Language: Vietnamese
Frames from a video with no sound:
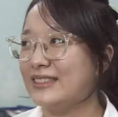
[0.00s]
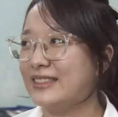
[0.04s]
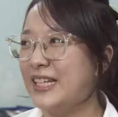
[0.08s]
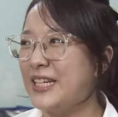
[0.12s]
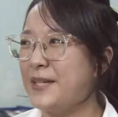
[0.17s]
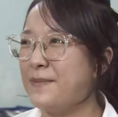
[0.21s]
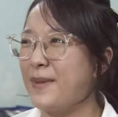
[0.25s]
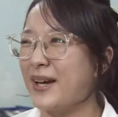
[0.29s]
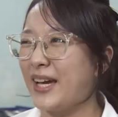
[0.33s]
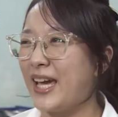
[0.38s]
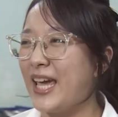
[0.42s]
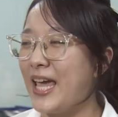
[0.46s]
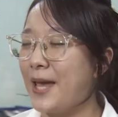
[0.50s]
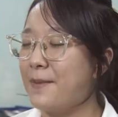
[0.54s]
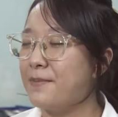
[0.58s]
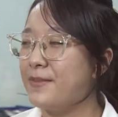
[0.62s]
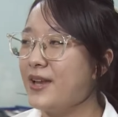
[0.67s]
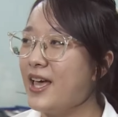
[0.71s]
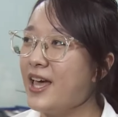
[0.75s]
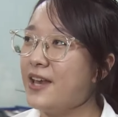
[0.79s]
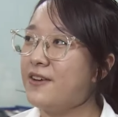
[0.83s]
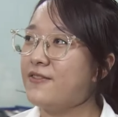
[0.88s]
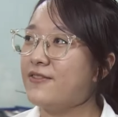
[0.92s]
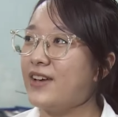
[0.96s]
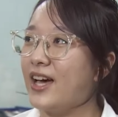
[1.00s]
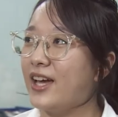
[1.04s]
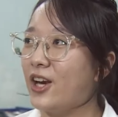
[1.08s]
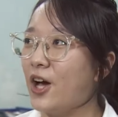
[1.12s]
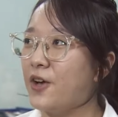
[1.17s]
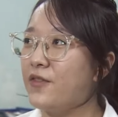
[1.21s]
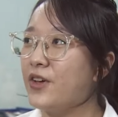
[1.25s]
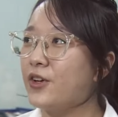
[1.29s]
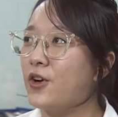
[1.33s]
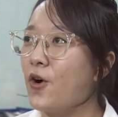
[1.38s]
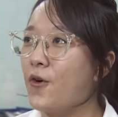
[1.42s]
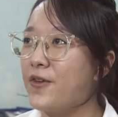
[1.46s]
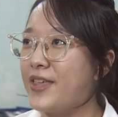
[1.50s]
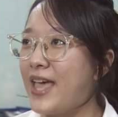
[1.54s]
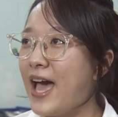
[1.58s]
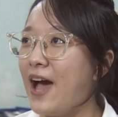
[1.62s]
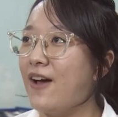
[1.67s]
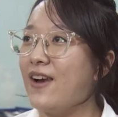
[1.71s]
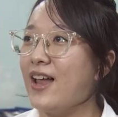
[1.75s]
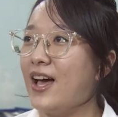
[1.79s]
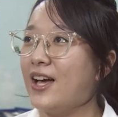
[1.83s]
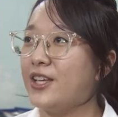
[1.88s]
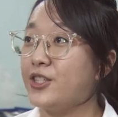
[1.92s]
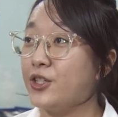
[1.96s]
Khi mà các em đến và nói với cô
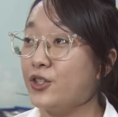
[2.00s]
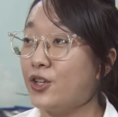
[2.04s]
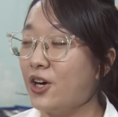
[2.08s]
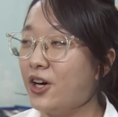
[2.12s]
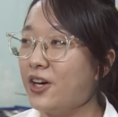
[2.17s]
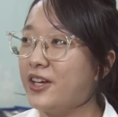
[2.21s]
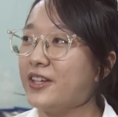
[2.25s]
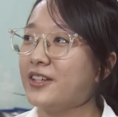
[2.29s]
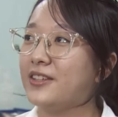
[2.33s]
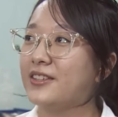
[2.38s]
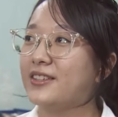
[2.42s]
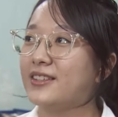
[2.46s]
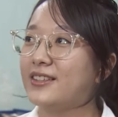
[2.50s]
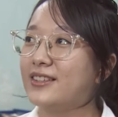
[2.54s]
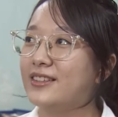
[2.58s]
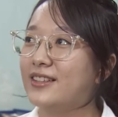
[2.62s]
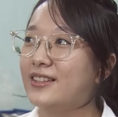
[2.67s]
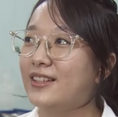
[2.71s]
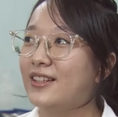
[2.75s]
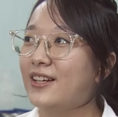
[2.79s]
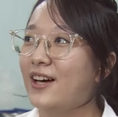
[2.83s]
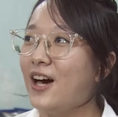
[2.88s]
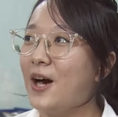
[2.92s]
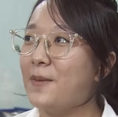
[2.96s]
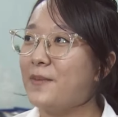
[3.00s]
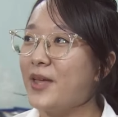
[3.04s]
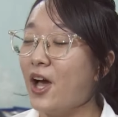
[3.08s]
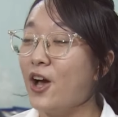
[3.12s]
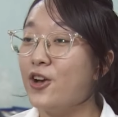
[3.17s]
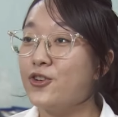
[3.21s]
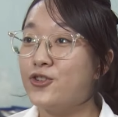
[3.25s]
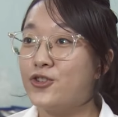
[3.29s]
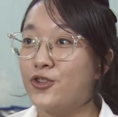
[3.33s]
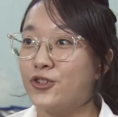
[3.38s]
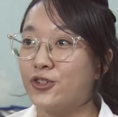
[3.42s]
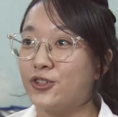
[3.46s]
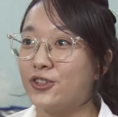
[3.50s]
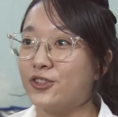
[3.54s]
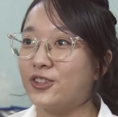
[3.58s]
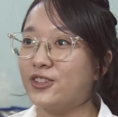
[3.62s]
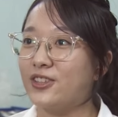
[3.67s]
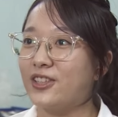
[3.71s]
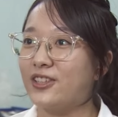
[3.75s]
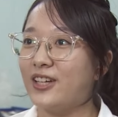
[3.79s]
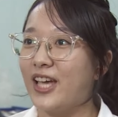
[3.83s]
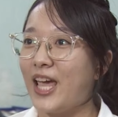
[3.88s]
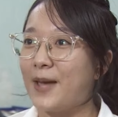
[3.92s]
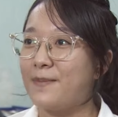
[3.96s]
giáo là chị ơi, hôm nay ở trường
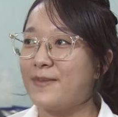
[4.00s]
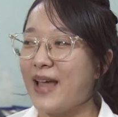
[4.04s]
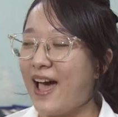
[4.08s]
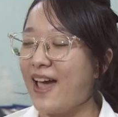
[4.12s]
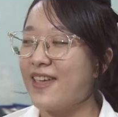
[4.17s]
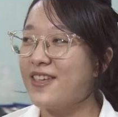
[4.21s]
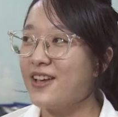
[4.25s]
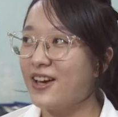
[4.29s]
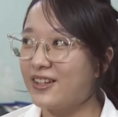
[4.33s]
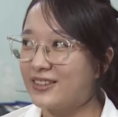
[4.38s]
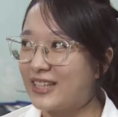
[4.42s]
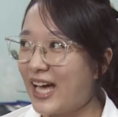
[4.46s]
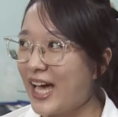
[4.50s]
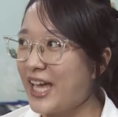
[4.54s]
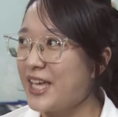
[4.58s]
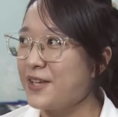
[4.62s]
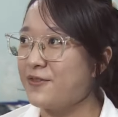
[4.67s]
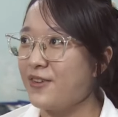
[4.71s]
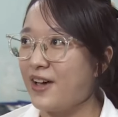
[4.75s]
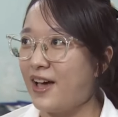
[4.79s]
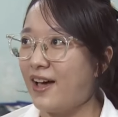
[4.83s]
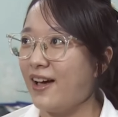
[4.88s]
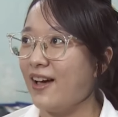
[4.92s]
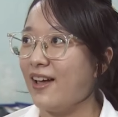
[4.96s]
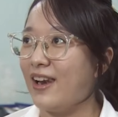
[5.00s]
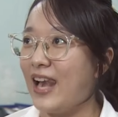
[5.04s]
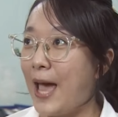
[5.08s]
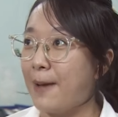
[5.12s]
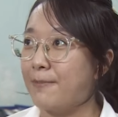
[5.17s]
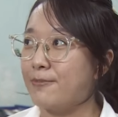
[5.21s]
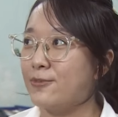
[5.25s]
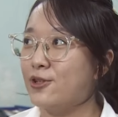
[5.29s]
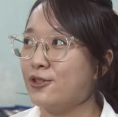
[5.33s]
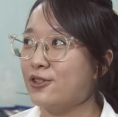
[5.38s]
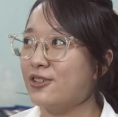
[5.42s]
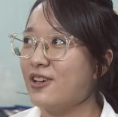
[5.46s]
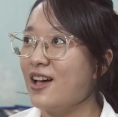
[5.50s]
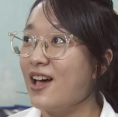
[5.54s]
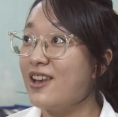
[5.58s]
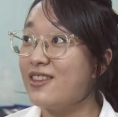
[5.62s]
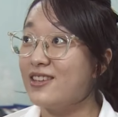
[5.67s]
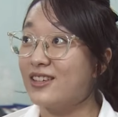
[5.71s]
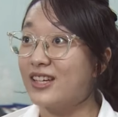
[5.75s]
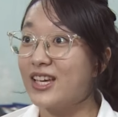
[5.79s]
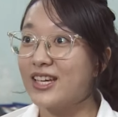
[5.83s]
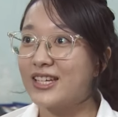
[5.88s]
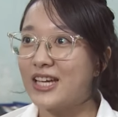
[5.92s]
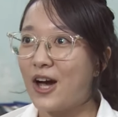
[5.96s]
em đã giơ tay và làm được hết
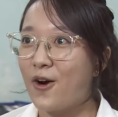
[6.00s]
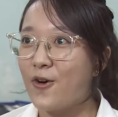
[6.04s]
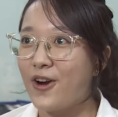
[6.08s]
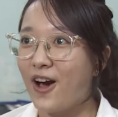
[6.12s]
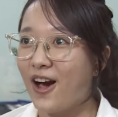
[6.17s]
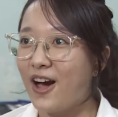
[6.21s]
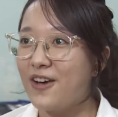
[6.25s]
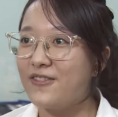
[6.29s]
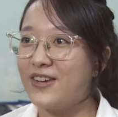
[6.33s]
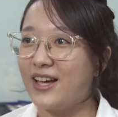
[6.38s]
những cái câu đó,